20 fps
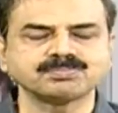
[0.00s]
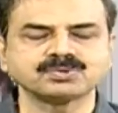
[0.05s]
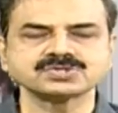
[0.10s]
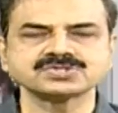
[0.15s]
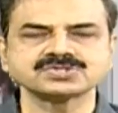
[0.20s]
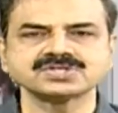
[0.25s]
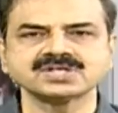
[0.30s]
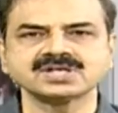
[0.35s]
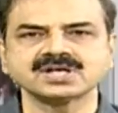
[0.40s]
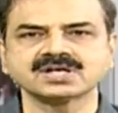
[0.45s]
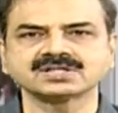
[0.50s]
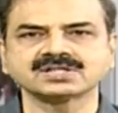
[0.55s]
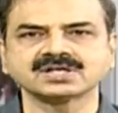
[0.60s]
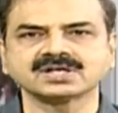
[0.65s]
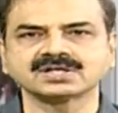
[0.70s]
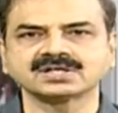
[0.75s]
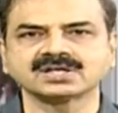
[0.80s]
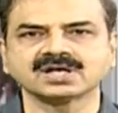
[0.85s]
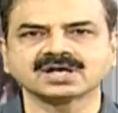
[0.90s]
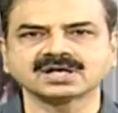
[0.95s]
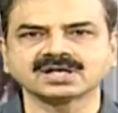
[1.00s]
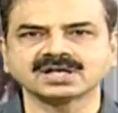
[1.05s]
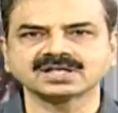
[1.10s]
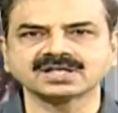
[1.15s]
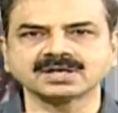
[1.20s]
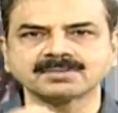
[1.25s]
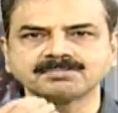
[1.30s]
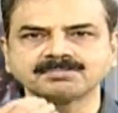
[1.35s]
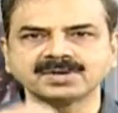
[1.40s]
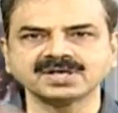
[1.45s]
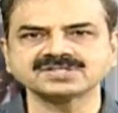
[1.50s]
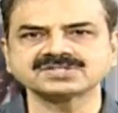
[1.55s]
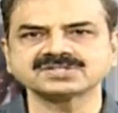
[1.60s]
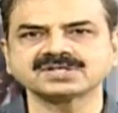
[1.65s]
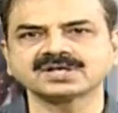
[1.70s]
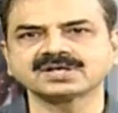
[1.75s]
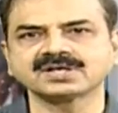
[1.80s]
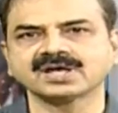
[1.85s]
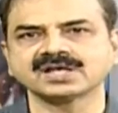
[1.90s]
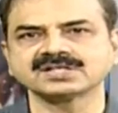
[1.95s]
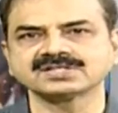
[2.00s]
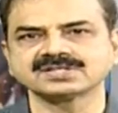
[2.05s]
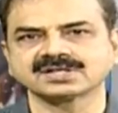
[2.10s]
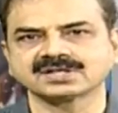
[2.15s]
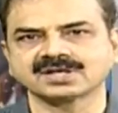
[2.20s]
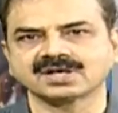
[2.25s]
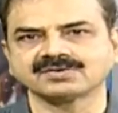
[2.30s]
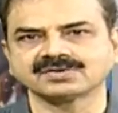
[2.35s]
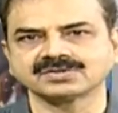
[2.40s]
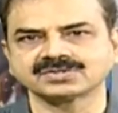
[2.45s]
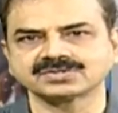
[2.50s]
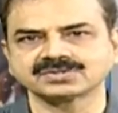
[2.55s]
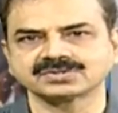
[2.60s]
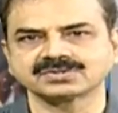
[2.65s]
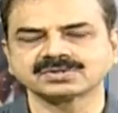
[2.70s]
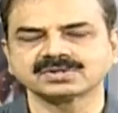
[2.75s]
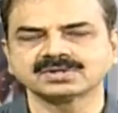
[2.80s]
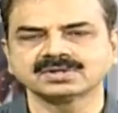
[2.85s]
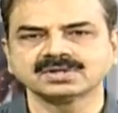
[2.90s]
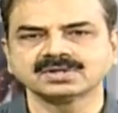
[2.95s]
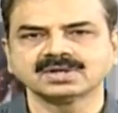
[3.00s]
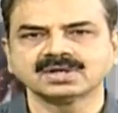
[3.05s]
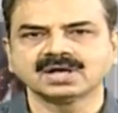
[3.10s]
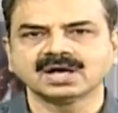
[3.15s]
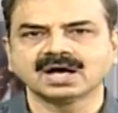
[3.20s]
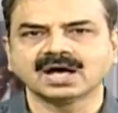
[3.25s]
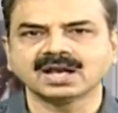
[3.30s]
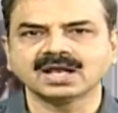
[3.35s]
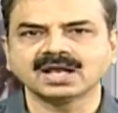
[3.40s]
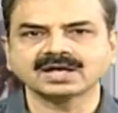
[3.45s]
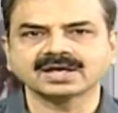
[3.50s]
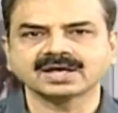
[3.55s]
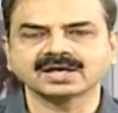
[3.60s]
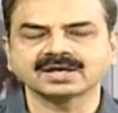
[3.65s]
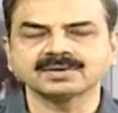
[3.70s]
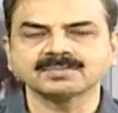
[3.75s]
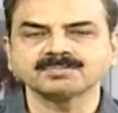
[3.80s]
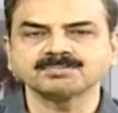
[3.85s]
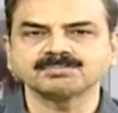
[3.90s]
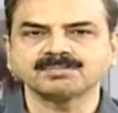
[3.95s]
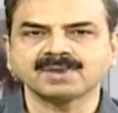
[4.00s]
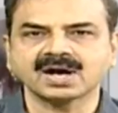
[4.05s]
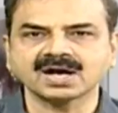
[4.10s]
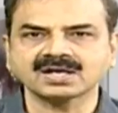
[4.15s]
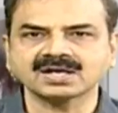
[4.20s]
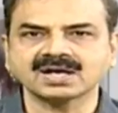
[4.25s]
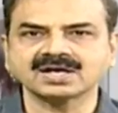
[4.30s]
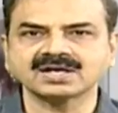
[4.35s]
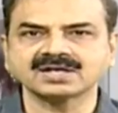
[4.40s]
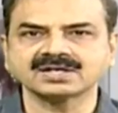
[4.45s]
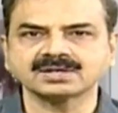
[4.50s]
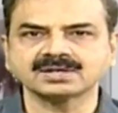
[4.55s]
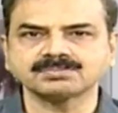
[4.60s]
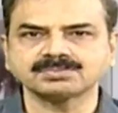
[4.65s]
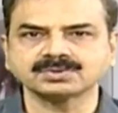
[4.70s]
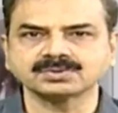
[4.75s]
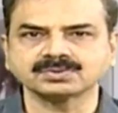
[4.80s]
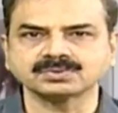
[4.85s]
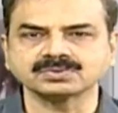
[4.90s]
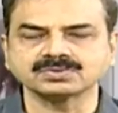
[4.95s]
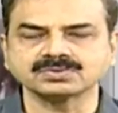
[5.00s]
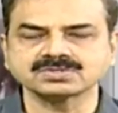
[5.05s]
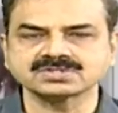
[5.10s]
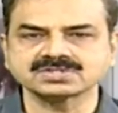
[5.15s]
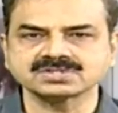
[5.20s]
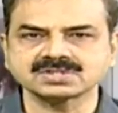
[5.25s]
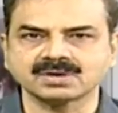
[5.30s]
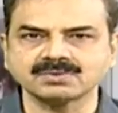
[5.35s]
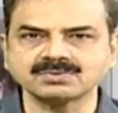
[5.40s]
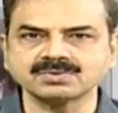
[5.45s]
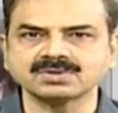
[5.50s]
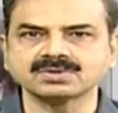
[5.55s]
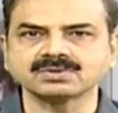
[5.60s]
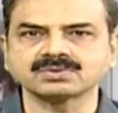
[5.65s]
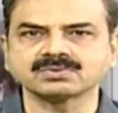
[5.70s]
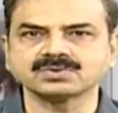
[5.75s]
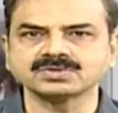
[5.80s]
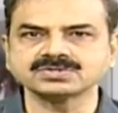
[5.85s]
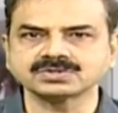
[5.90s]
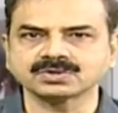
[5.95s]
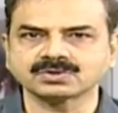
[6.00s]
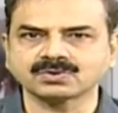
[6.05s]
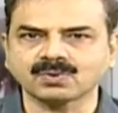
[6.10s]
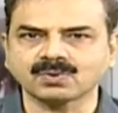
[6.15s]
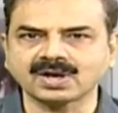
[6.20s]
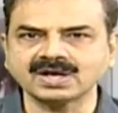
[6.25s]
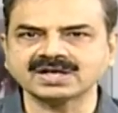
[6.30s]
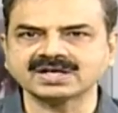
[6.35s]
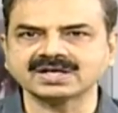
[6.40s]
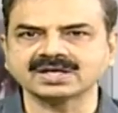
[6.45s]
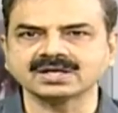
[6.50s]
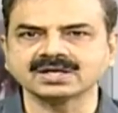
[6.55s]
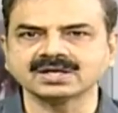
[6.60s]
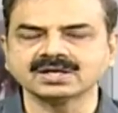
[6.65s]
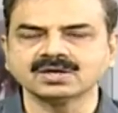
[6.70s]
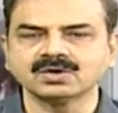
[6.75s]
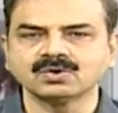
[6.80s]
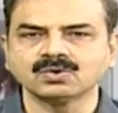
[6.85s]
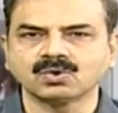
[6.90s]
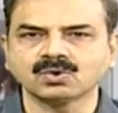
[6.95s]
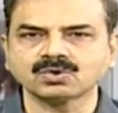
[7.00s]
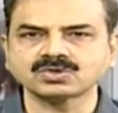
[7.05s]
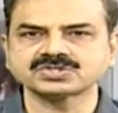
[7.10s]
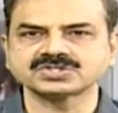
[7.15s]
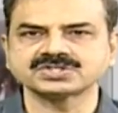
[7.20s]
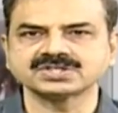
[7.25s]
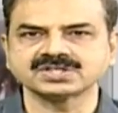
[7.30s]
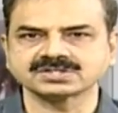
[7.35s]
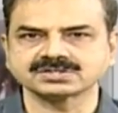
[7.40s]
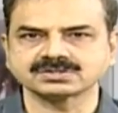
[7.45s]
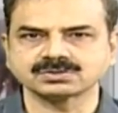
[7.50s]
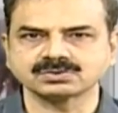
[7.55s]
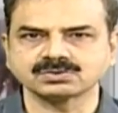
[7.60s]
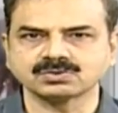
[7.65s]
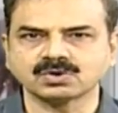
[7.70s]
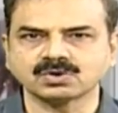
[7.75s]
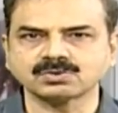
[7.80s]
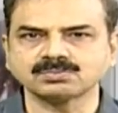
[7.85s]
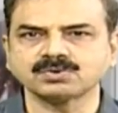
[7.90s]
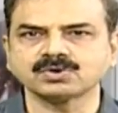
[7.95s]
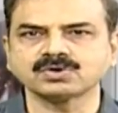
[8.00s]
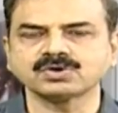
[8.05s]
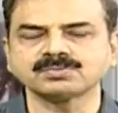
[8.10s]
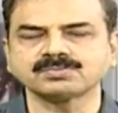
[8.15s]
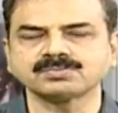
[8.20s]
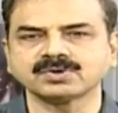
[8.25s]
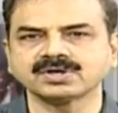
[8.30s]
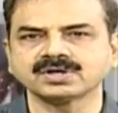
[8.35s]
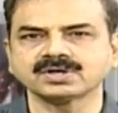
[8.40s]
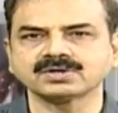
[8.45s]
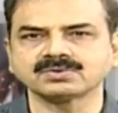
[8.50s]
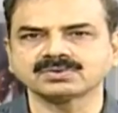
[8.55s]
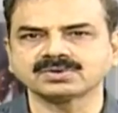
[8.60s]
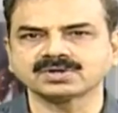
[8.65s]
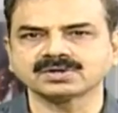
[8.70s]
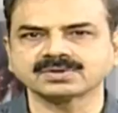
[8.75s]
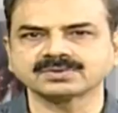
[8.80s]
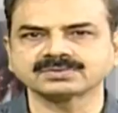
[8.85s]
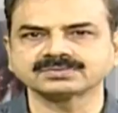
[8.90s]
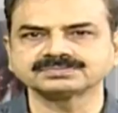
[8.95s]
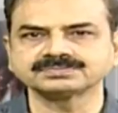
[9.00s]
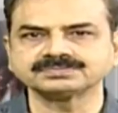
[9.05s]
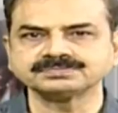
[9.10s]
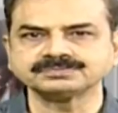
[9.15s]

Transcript: పోస్టీరియర్ థర్డ్ టంగ్ లేదా బేస్ టంగ్ క్యాన్సర్ కావచ్చు అలాగే మాట్లాడేటప్పుడు సౌండ్ కొంచెం క్వాలిటీ హోర్ష్నెస్ నోరు బొంగురుపోయినట్టు ఉండటం